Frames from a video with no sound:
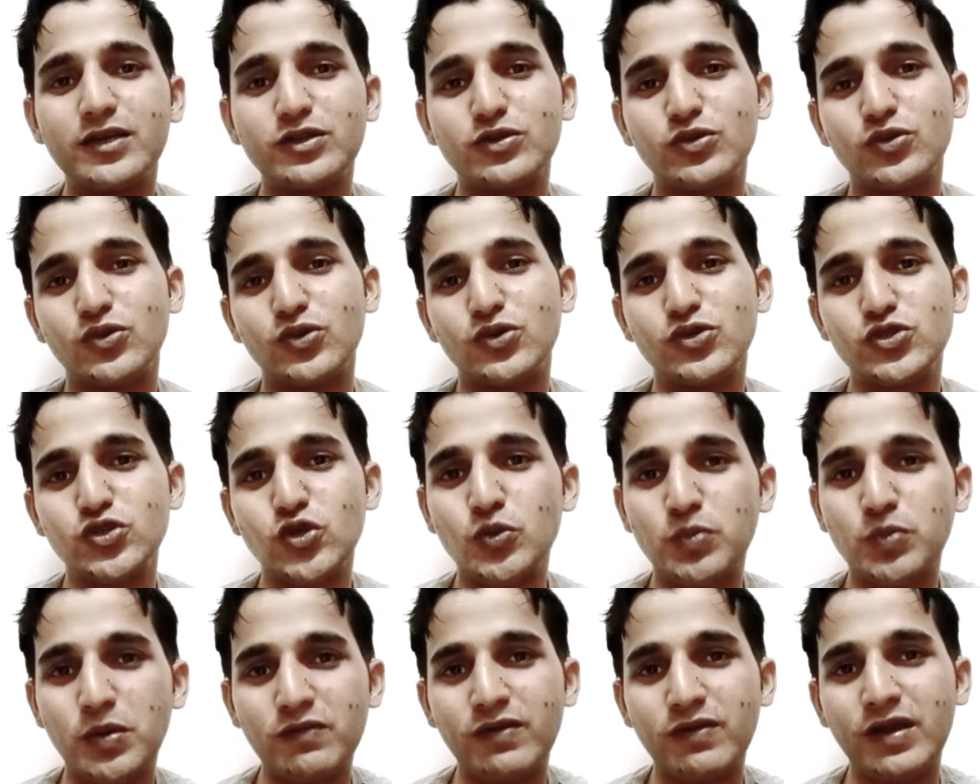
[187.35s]
तो जो
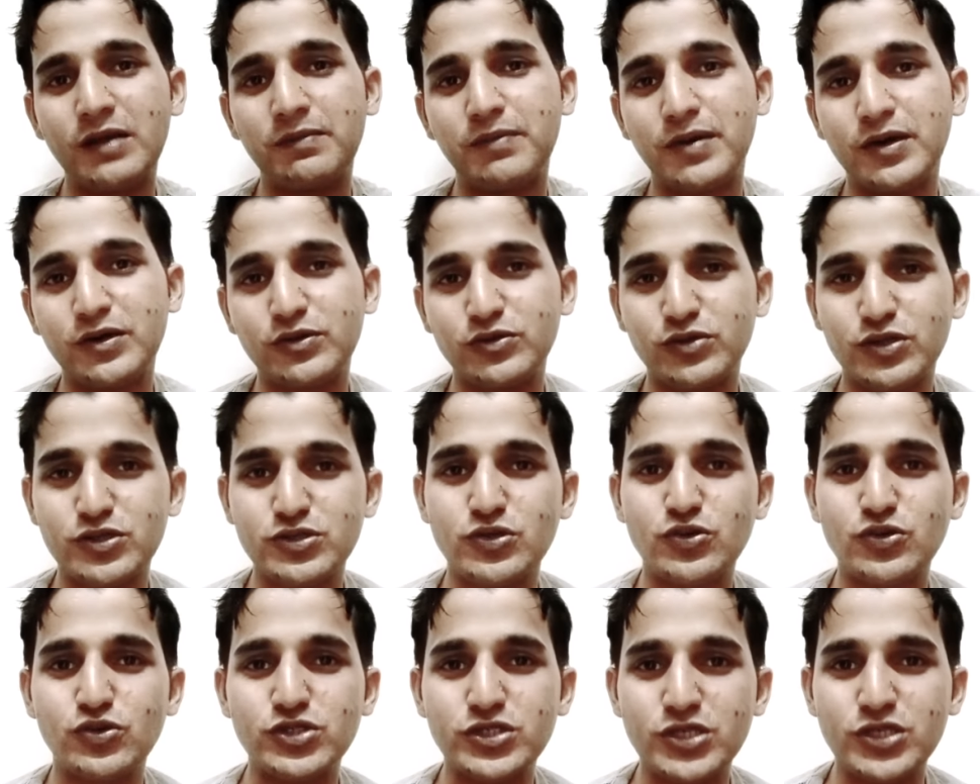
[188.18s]
ऊपर वाला बैट होता है
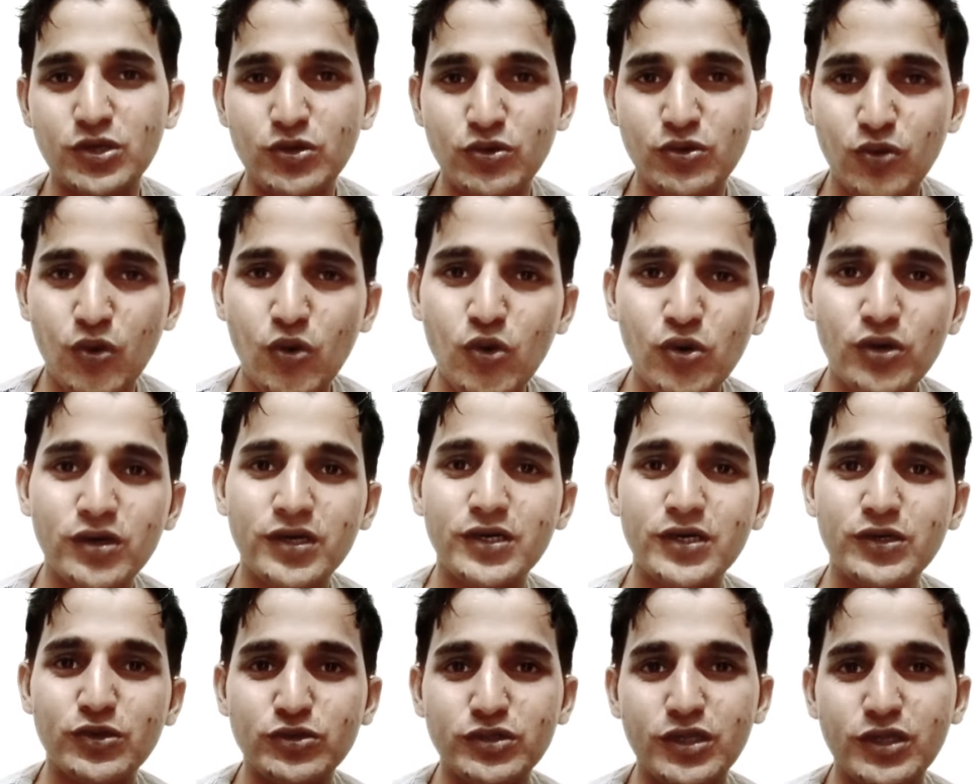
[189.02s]
उसका कुछ और
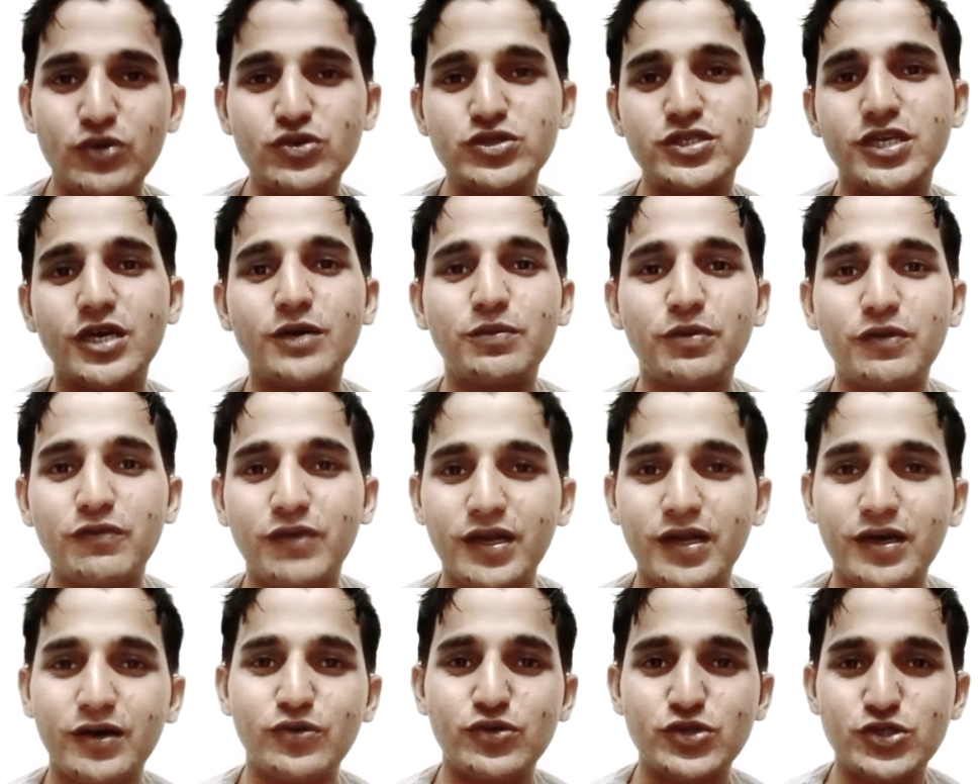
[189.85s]
रेट होता है उससे ऊपर
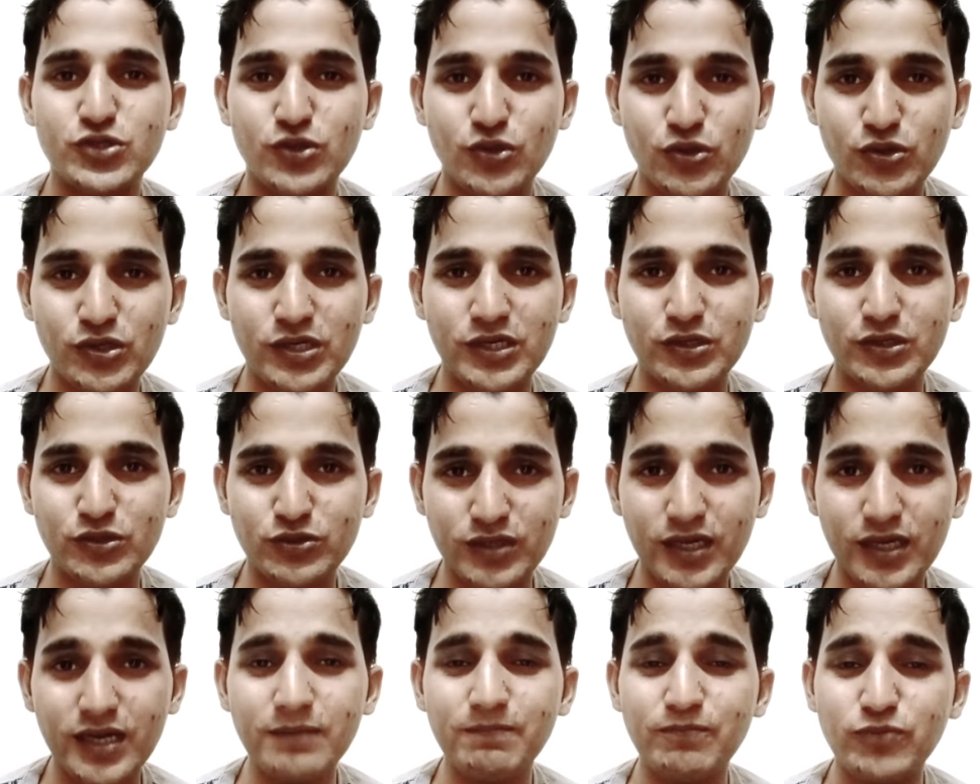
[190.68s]
वाले का कुछ और रेट
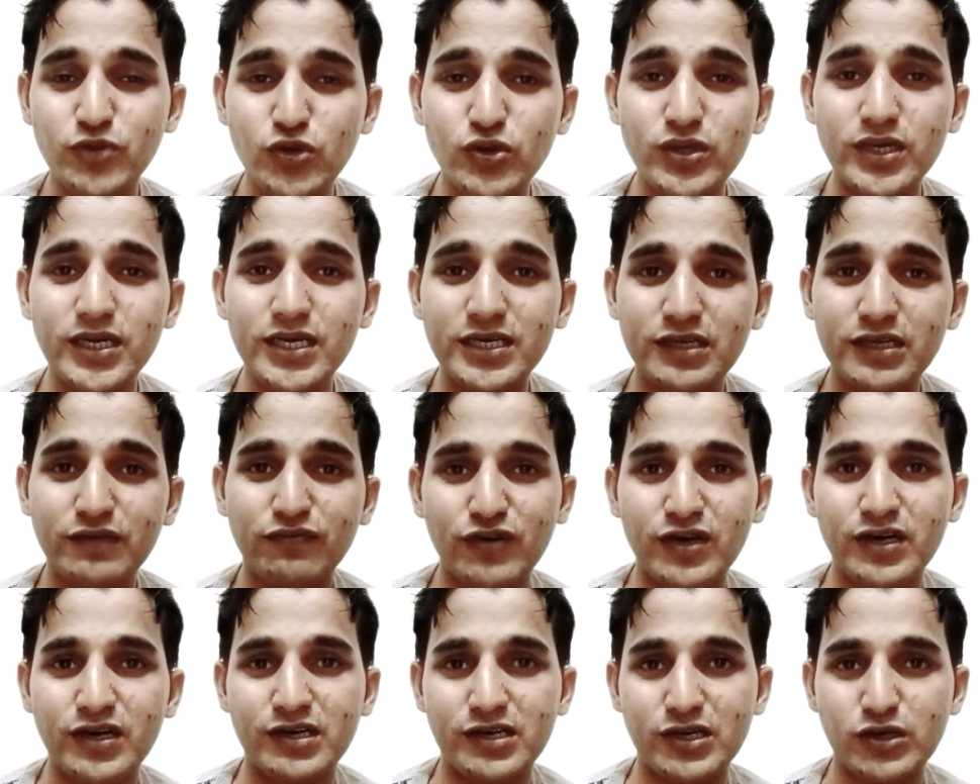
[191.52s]
होता है तो ये
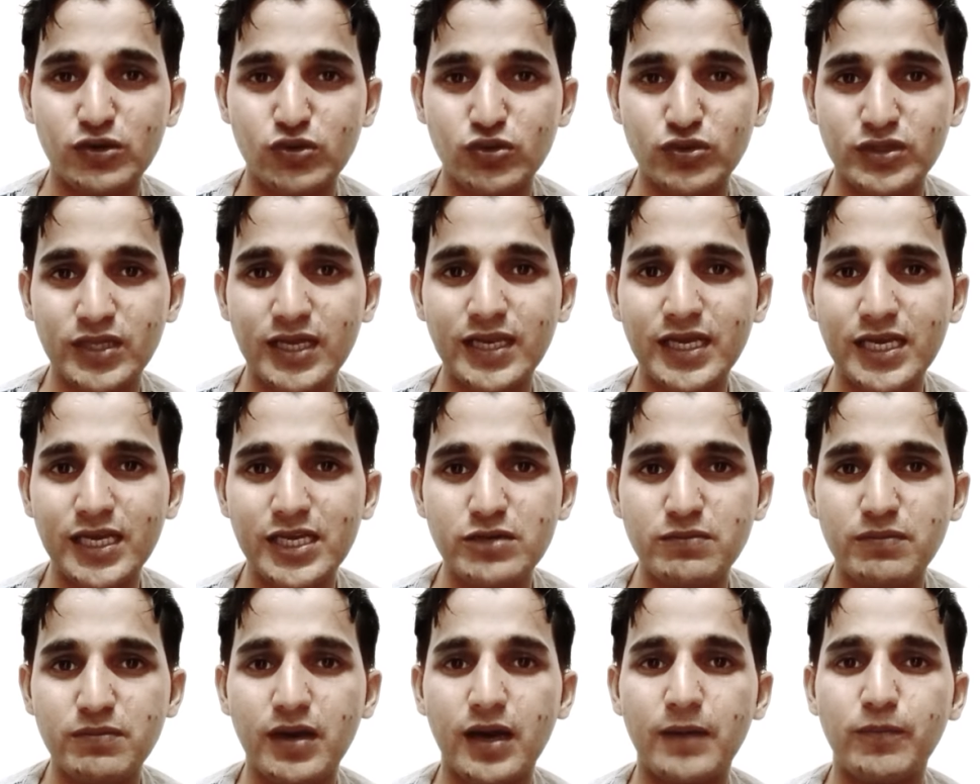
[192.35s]
डिफरेंट रेट होते हैं
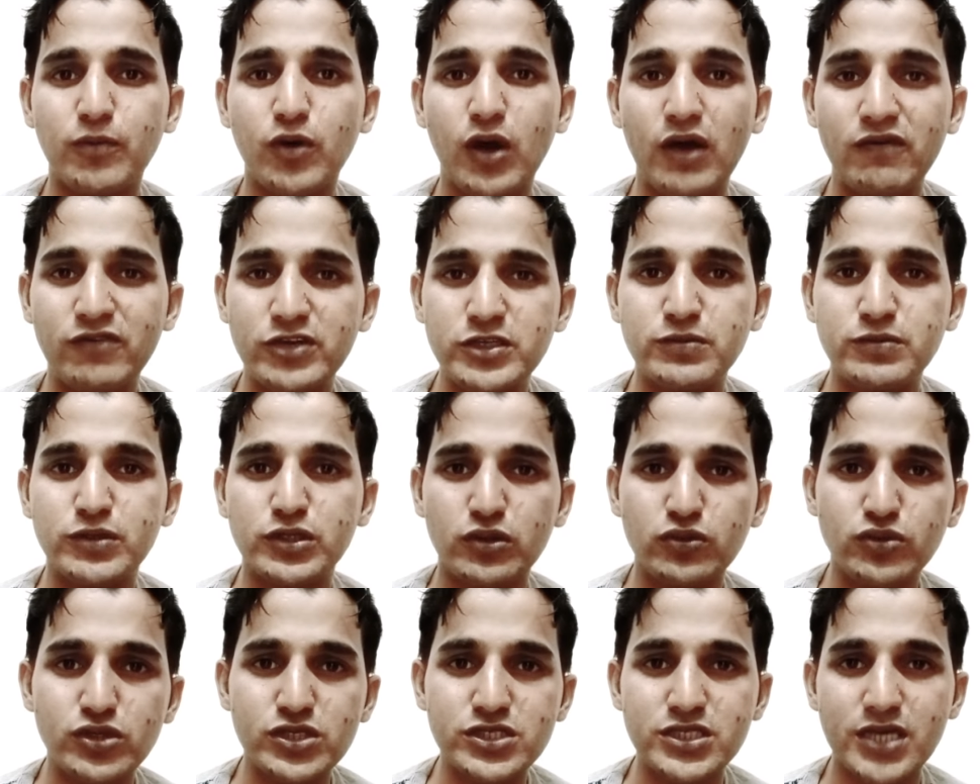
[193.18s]
लेकिन मैं आपको एवरेज
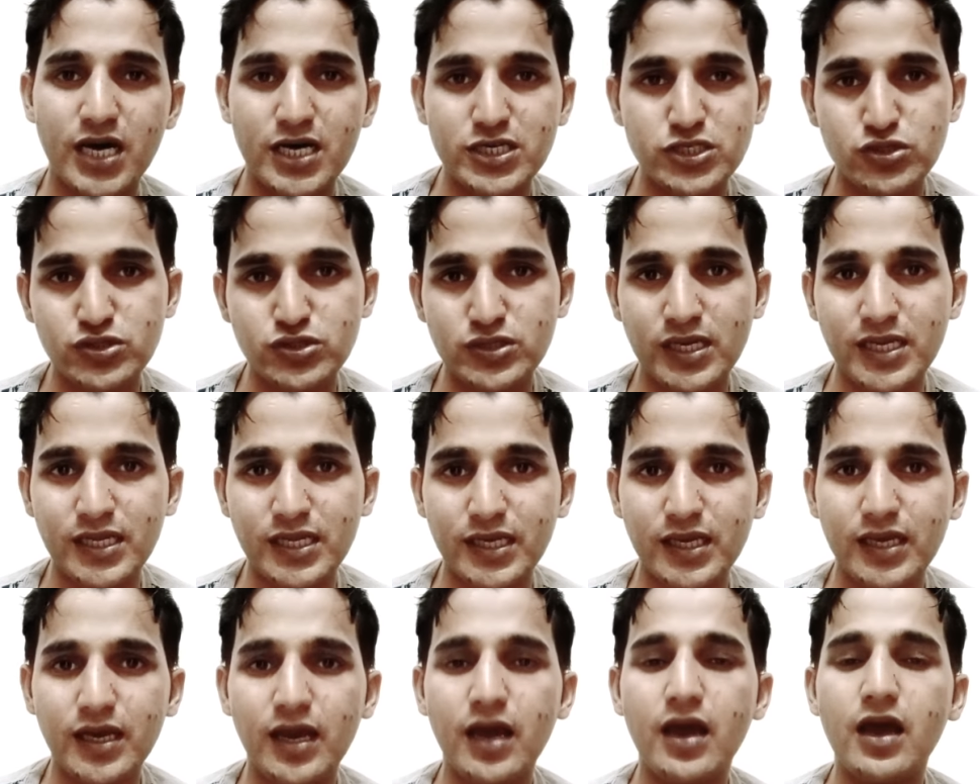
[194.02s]
बताऊँ तो चार सौ से
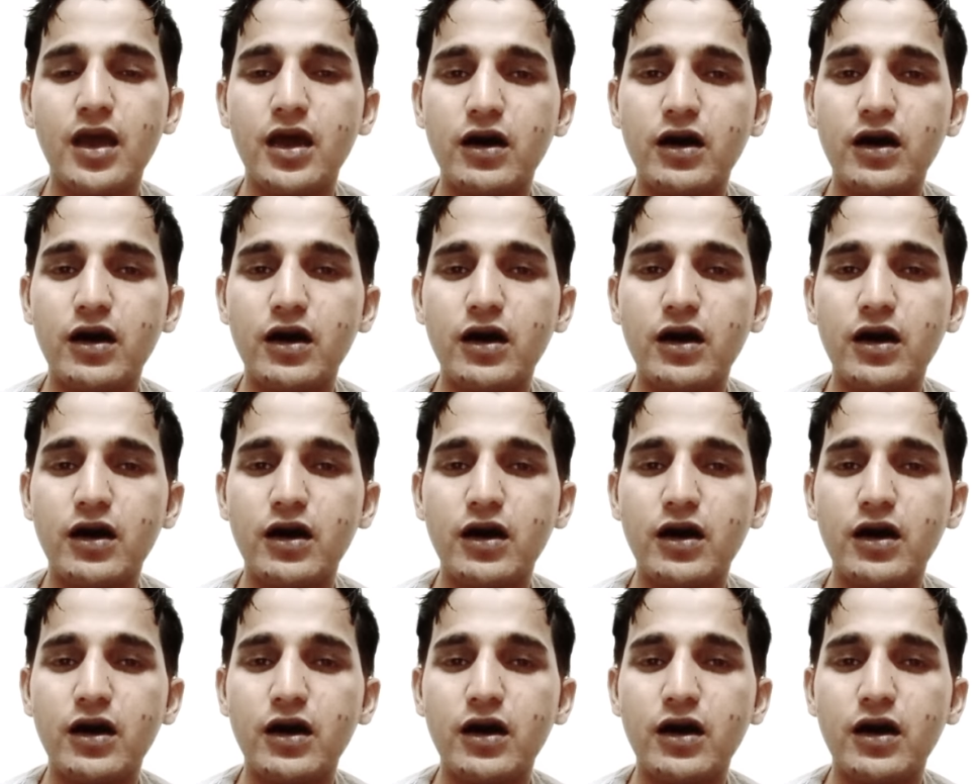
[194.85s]
लेके